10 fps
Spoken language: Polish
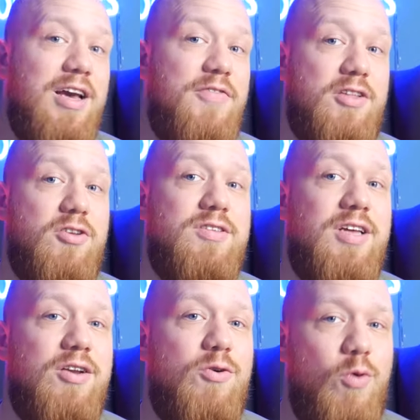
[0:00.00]

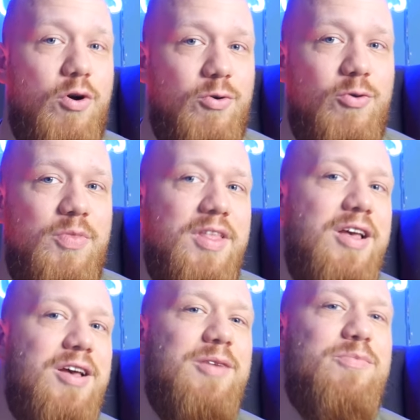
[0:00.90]
Kwiatostan głogu
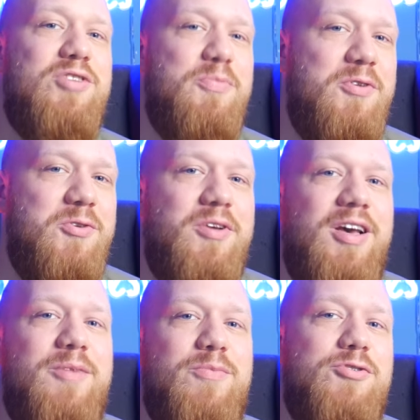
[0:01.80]

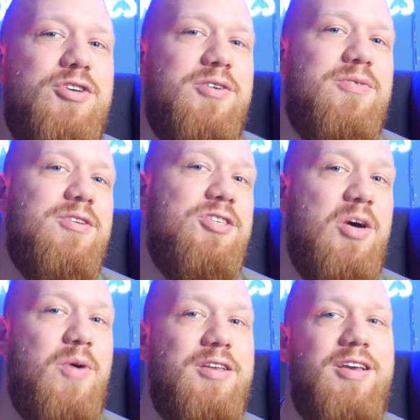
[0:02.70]
przypisuje mu się
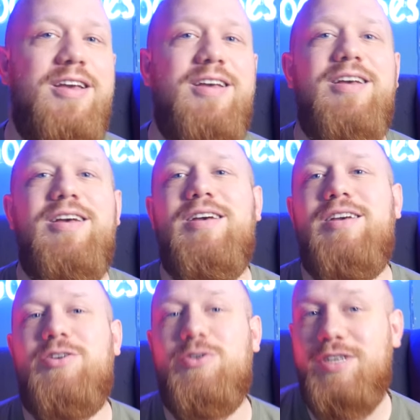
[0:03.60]
działanie
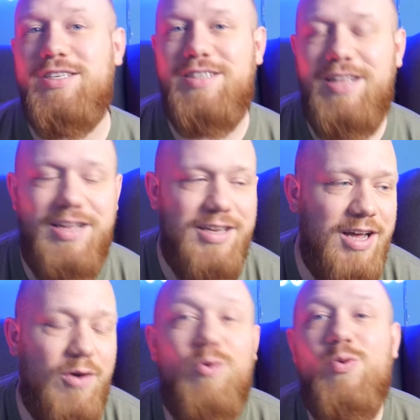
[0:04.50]
E, korzystne
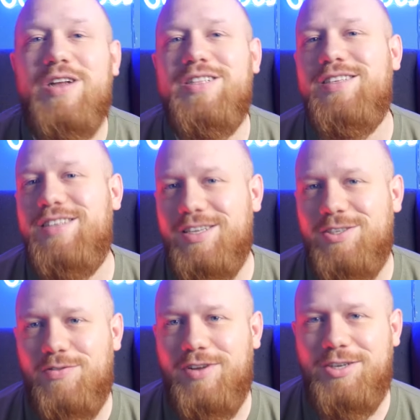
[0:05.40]
na układ
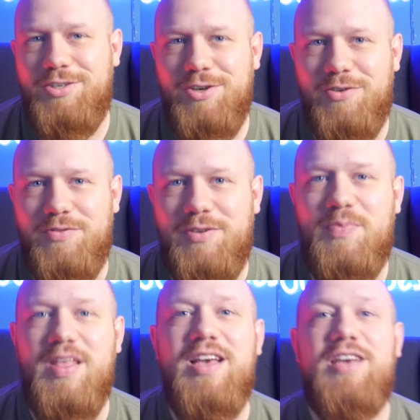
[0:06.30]
sercowo-naczyniowy.
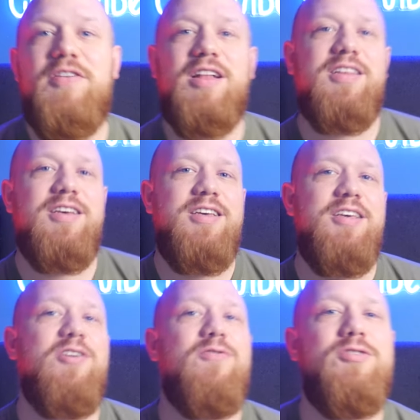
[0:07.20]
Kwiaty
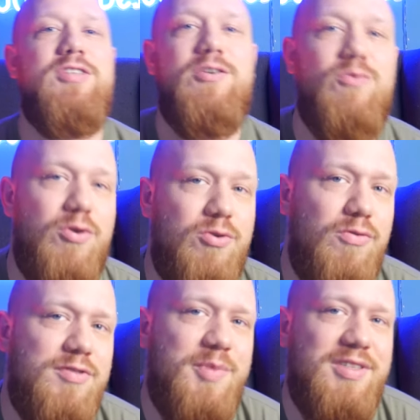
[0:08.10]
i owoce
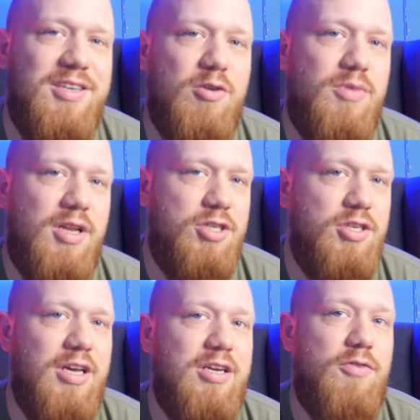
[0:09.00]
głogu wzmacniają
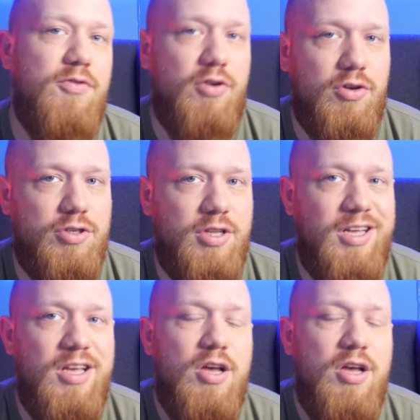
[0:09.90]
naczynia krwionośne,